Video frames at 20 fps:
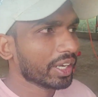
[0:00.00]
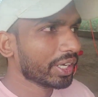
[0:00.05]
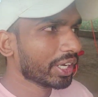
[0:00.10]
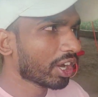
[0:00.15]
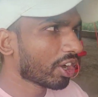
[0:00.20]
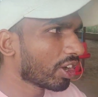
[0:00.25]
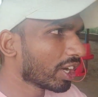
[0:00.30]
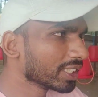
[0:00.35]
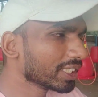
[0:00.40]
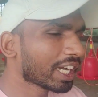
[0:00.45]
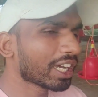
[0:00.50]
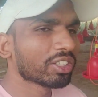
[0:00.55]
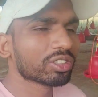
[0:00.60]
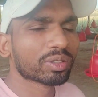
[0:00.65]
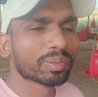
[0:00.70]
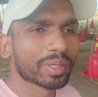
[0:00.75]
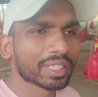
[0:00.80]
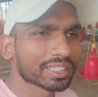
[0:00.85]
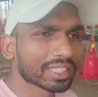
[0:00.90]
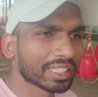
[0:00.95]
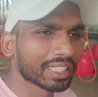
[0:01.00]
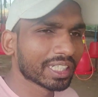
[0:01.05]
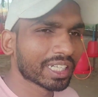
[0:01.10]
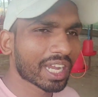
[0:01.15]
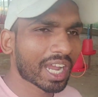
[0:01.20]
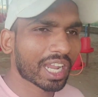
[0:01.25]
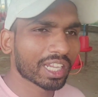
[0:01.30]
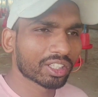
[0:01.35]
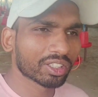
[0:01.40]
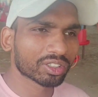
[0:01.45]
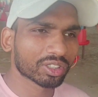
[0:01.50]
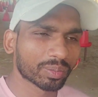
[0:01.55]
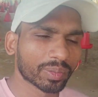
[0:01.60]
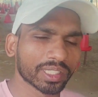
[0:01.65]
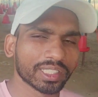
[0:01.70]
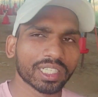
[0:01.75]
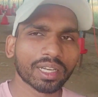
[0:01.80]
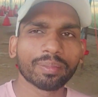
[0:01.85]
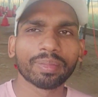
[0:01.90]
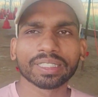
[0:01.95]
नौ हजार उसमें से निकाल दो तो
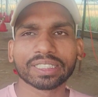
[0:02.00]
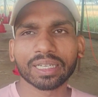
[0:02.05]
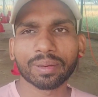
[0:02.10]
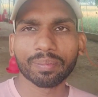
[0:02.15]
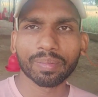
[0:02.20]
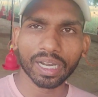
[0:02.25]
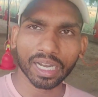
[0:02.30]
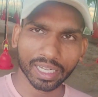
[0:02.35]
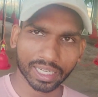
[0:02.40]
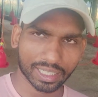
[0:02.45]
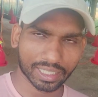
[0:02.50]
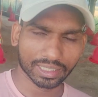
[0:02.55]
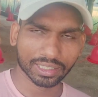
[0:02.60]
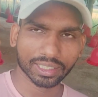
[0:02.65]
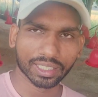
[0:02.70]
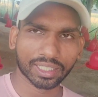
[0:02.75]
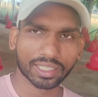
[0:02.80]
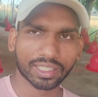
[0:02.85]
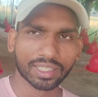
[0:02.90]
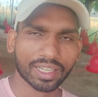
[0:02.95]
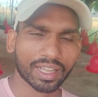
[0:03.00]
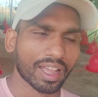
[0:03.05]
भैया बचा बारह हजार